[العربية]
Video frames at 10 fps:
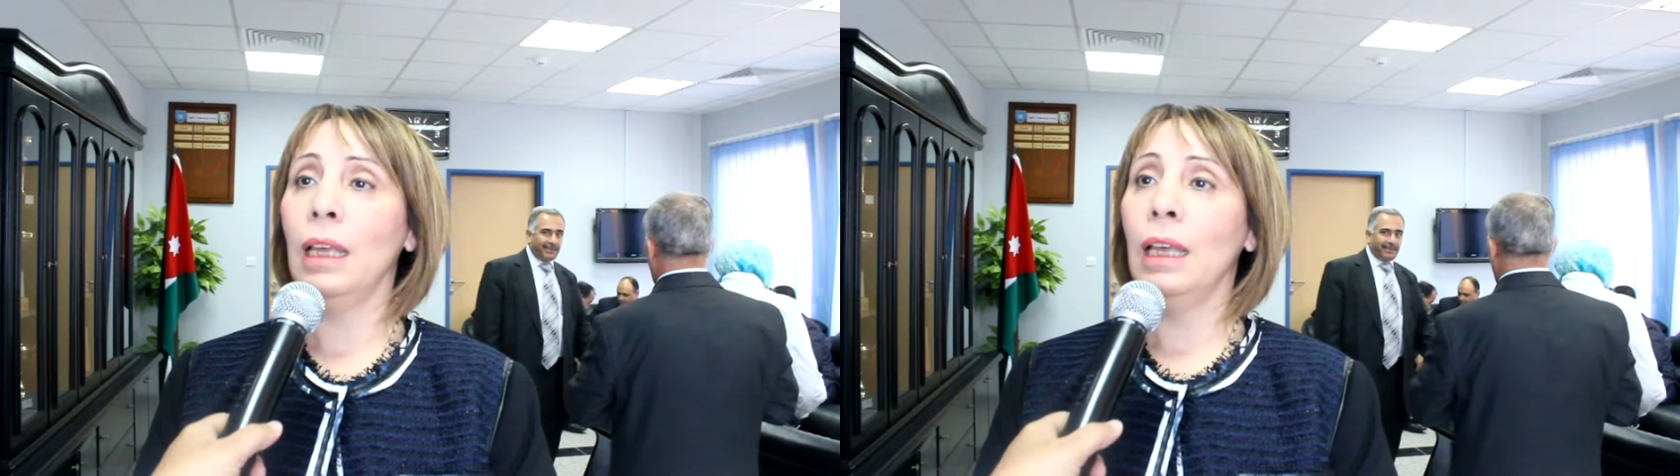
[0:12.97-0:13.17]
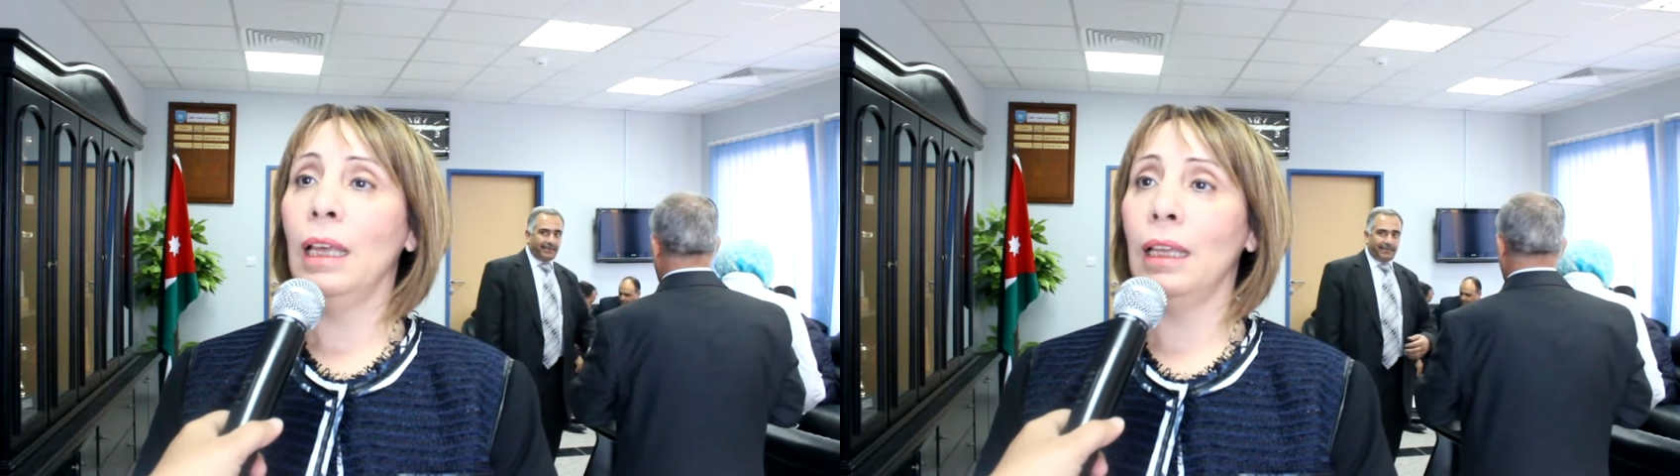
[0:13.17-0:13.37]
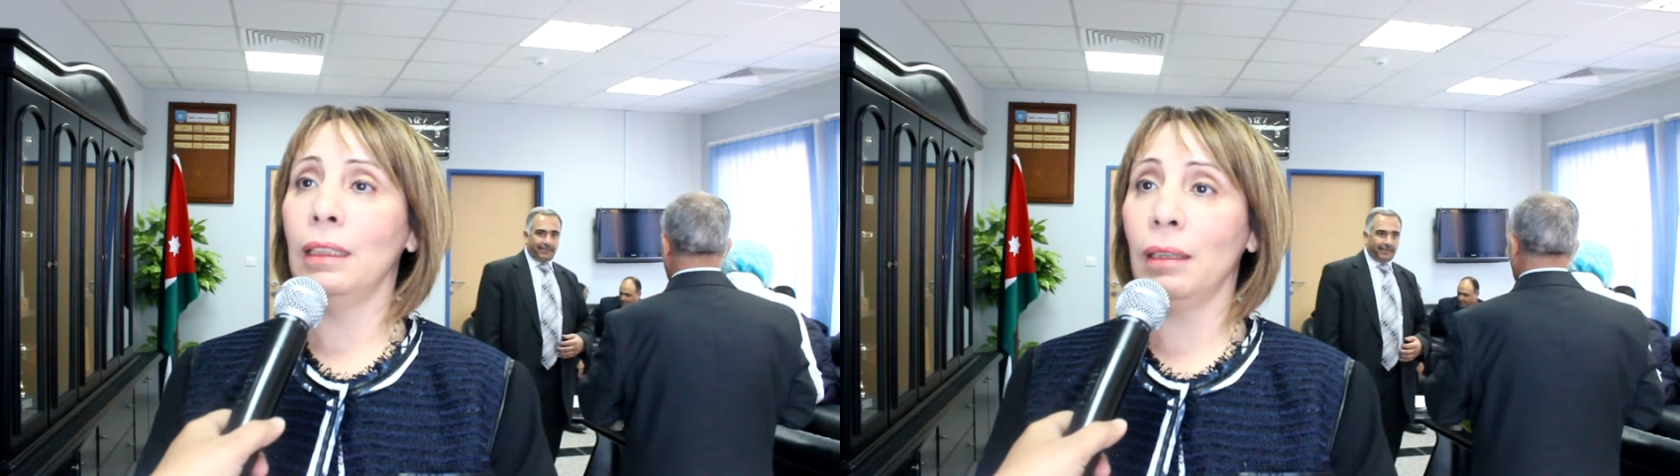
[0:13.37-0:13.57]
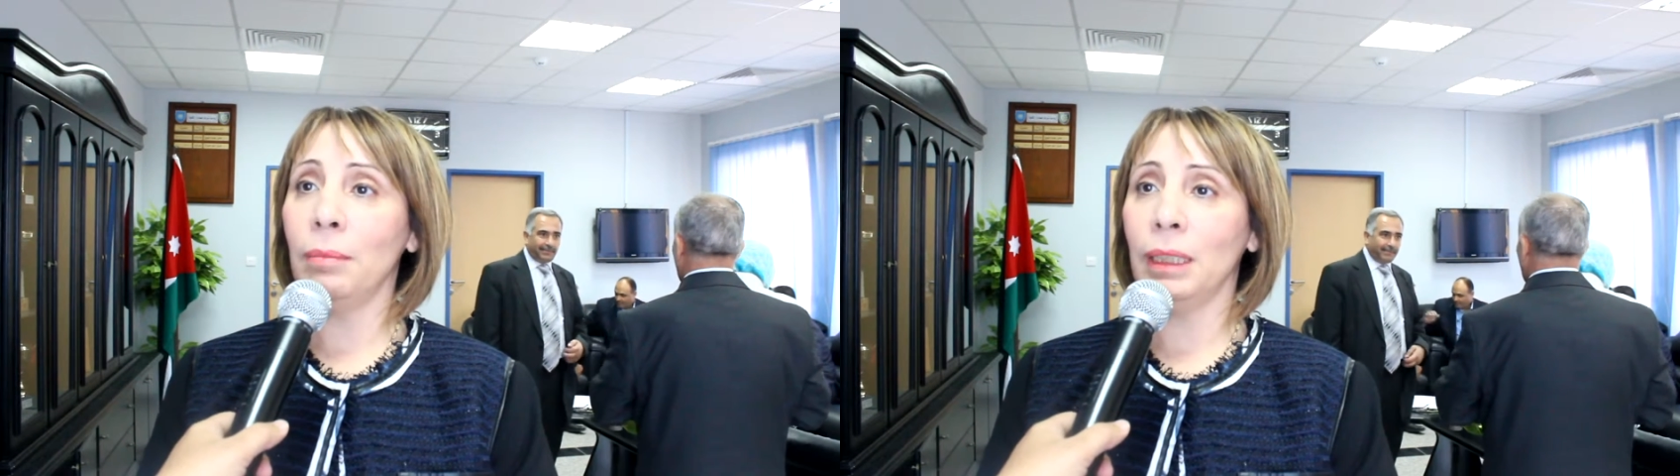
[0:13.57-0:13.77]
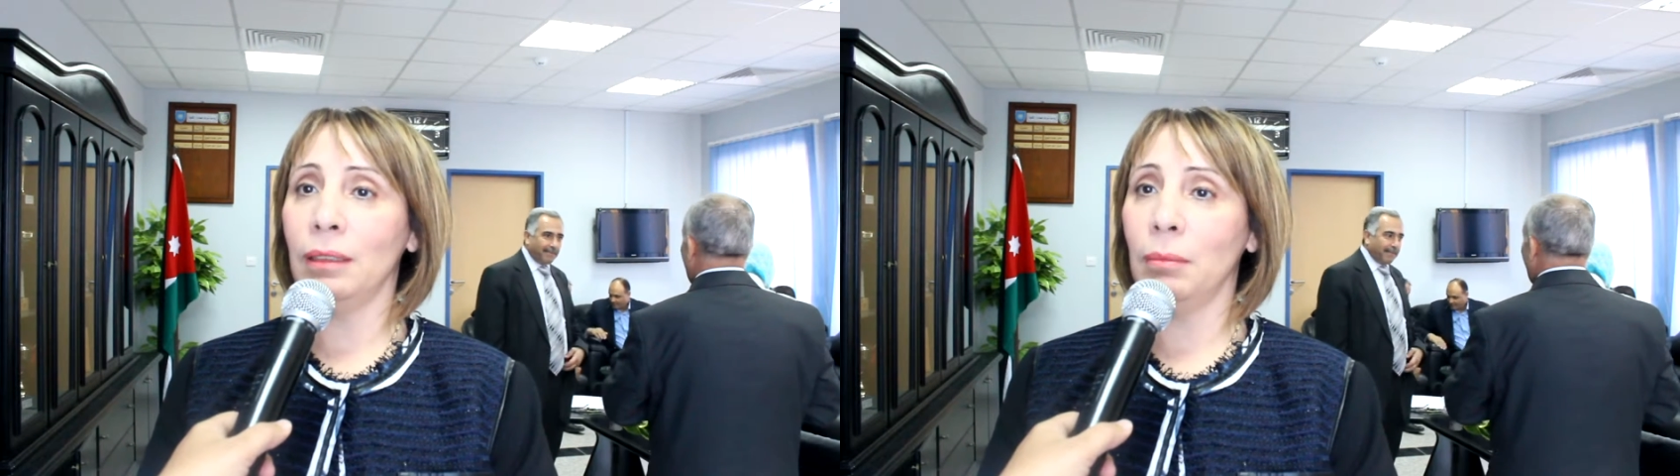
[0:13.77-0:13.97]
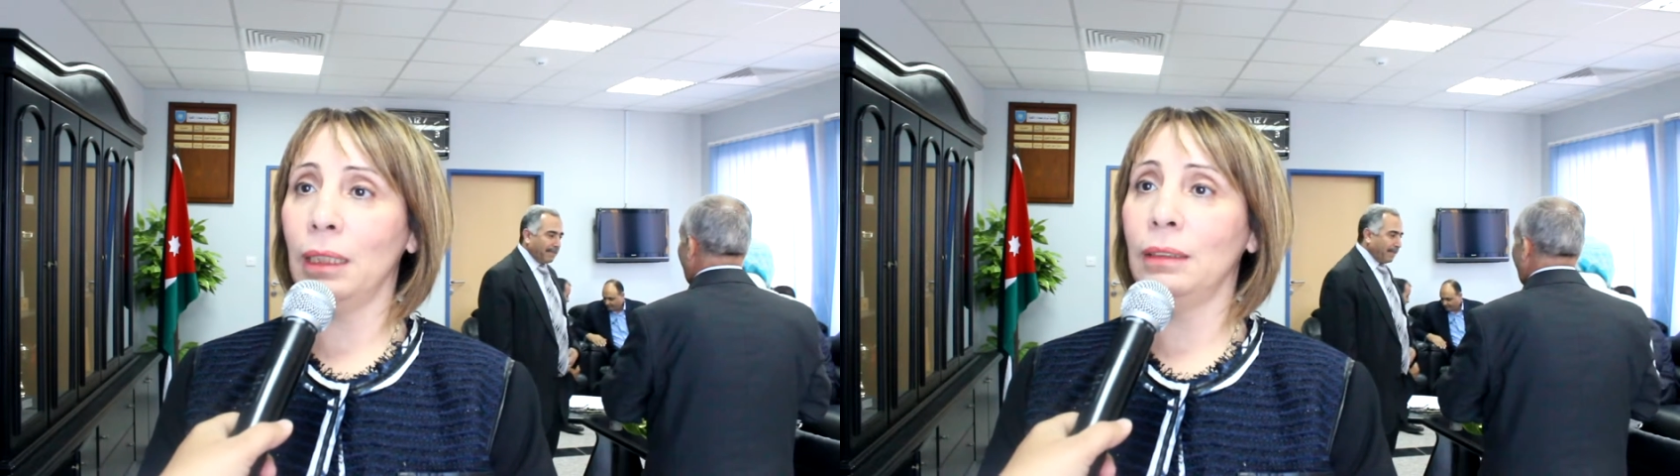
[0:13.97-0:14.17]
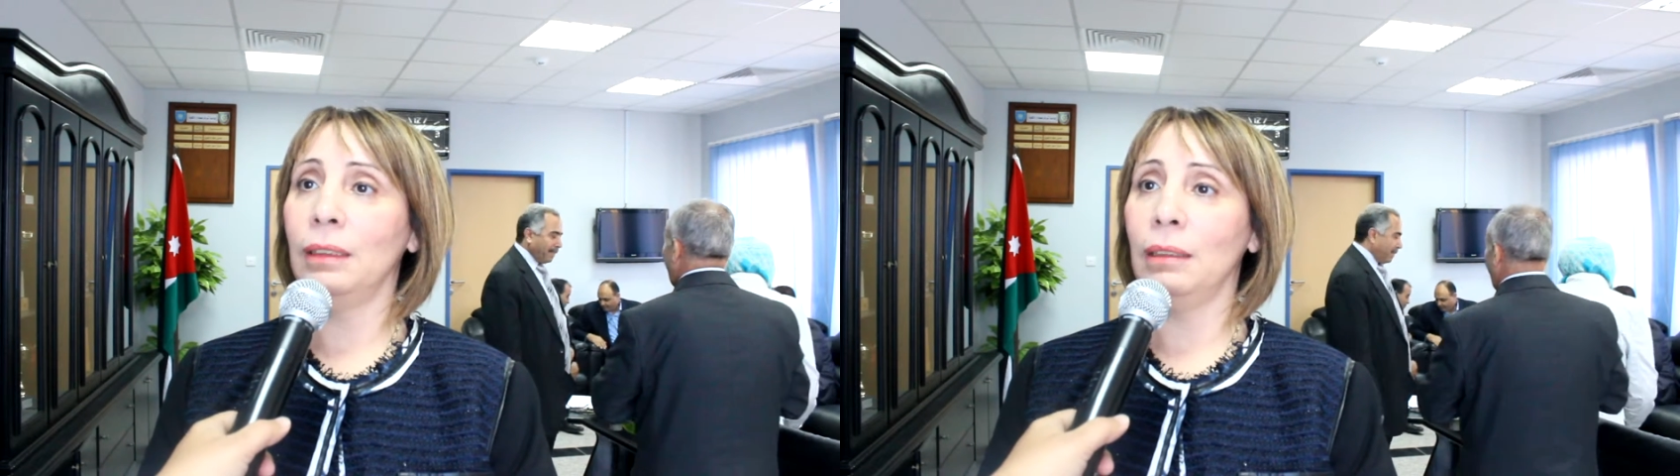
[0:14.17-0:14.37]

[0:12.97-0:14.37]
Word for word: آه، تم اعتماد